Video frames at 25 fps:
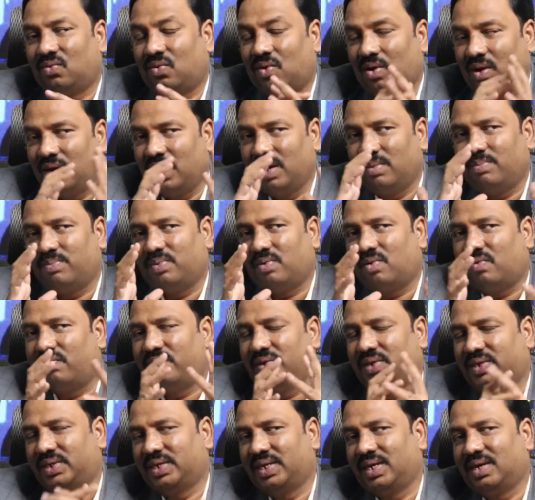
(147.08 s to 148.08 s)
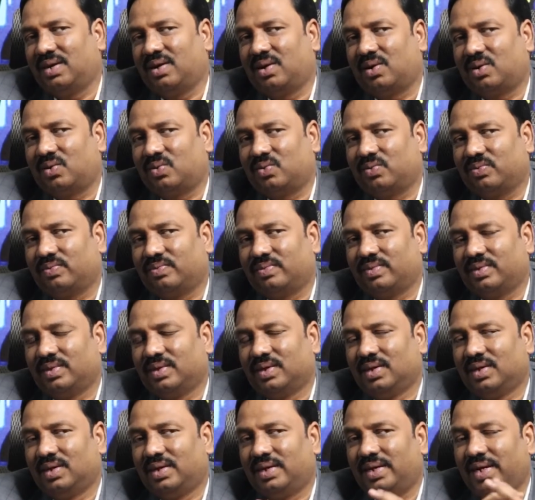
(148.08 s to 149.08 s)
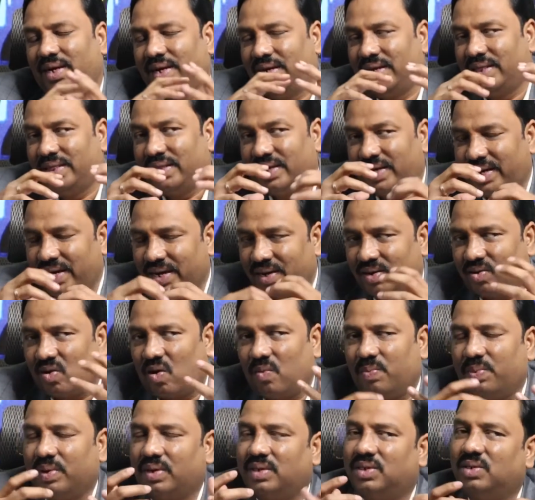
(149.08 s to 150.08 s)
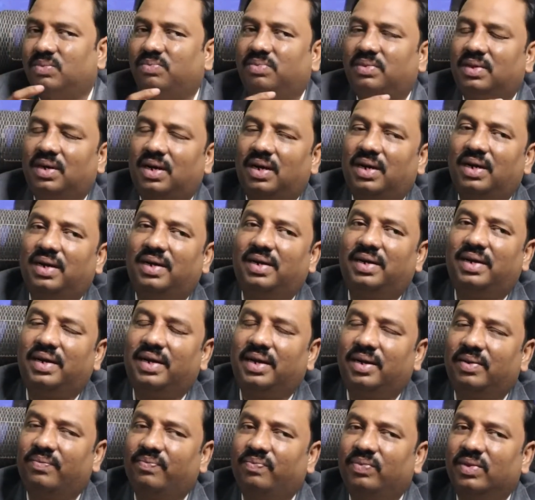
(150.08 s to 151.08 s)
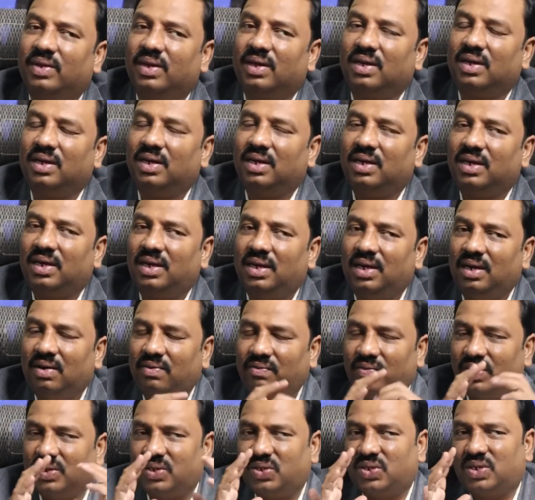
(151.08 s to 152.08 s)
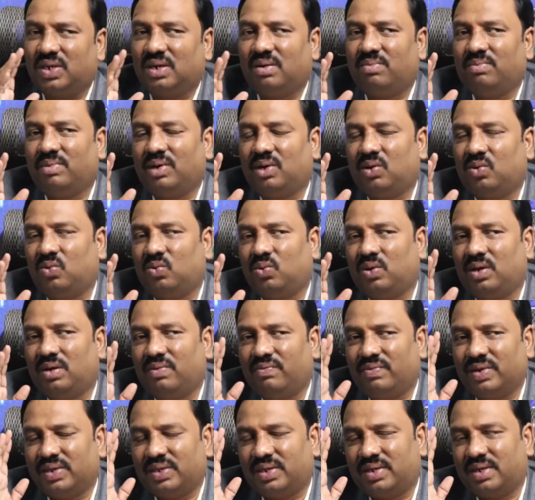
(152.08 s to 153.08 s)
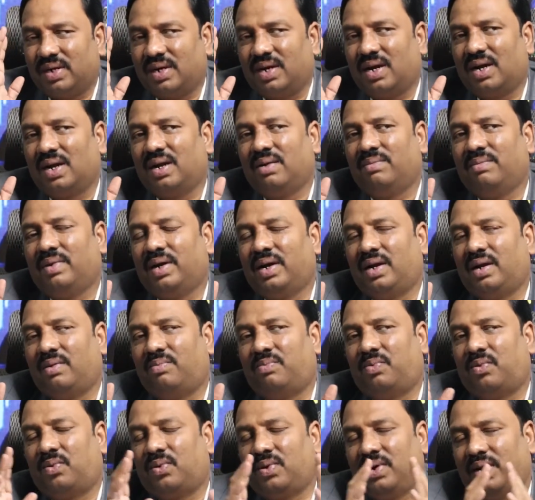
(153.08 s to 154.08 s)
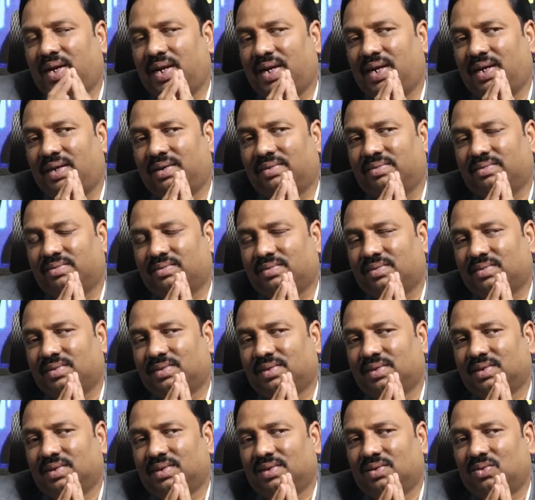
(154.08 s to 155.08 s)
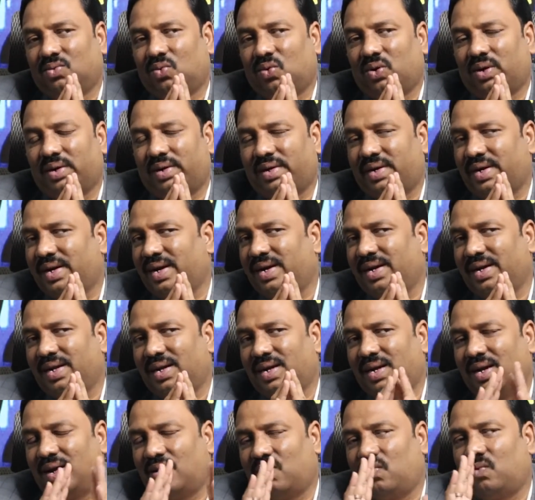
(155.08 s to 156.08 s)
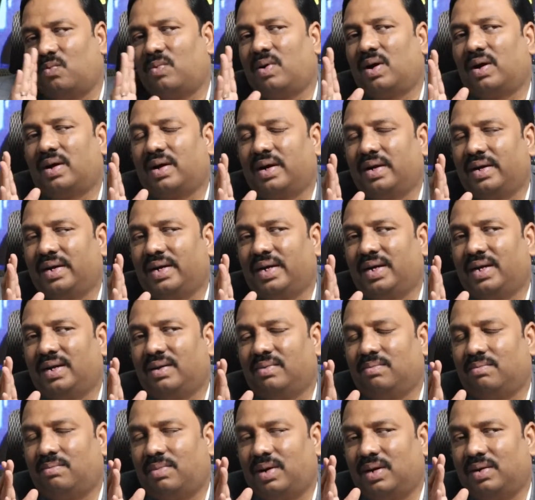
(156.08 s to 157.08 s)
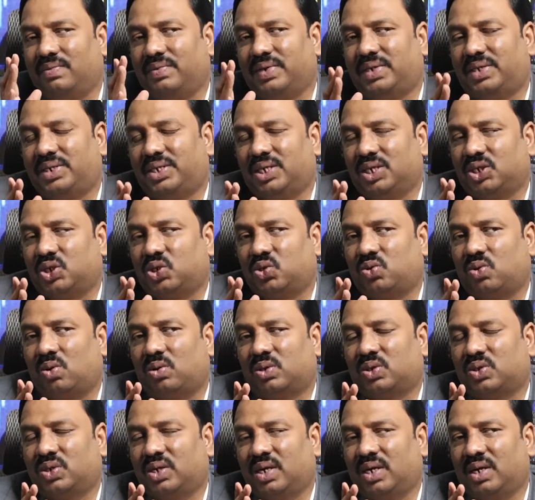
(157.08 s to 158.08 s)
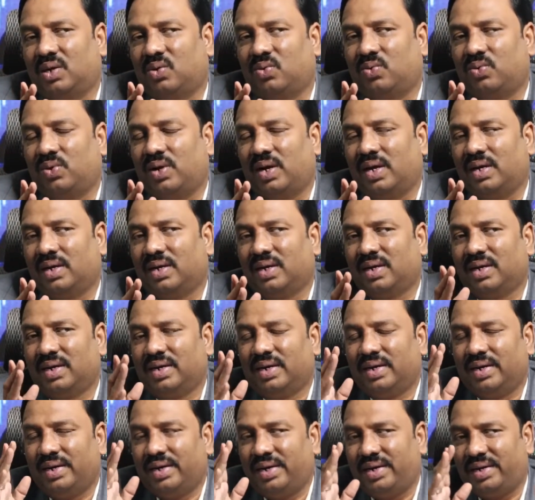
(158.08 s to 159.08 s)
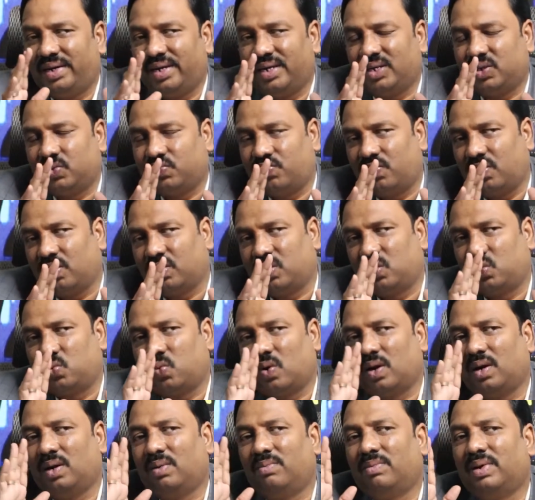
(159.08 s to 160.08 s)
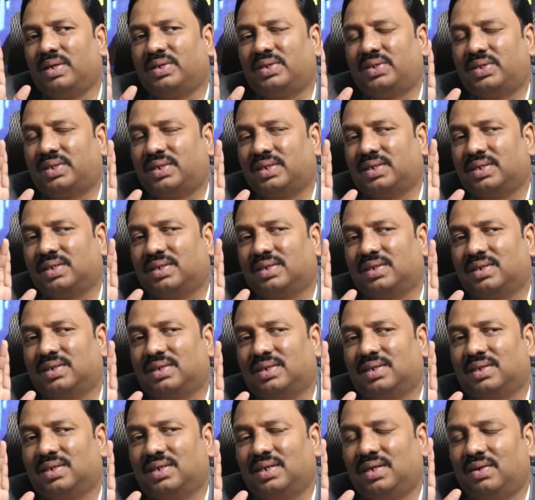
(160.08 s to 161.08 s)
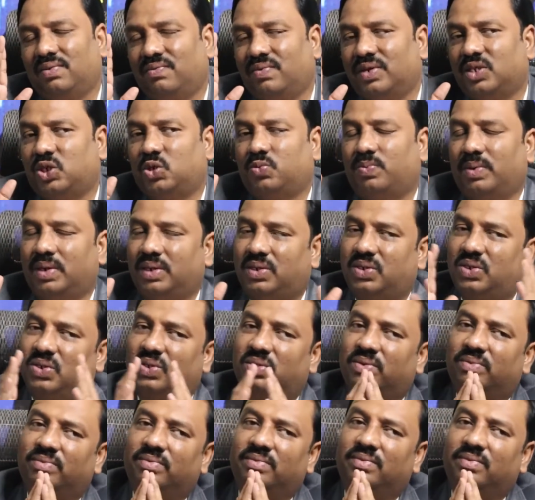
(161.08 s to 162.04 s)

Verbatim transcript: వాళ్ళే ప్రాఫిట్ చేయగలరు నేను ఎందుకు ఈ టాపిక్ చెప్తున్నానంటే ఇన్వెస్టర్ మీరు ఇన్వెస్టర్గానే మిగిలిపోండి ఒక ట్రేడర్గా అవ్వబాకండి మనం ఇచ్చే స్టాక్స్ని కూడా ఇట్ ఈస్ ఫర్ ట్వెల్వ్ మంత్స్ ఇన్వెస్ట్మెంట్స్